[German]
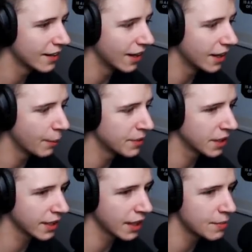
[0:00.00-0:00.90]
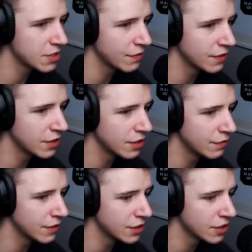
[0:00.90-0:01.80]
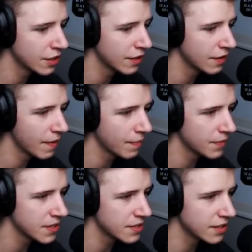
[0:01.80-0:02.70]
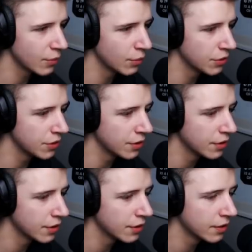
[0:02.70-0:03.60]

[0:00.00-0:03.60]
Nein, aber hier kriegt er mich definitiv nicht. Jetzt ist er da unten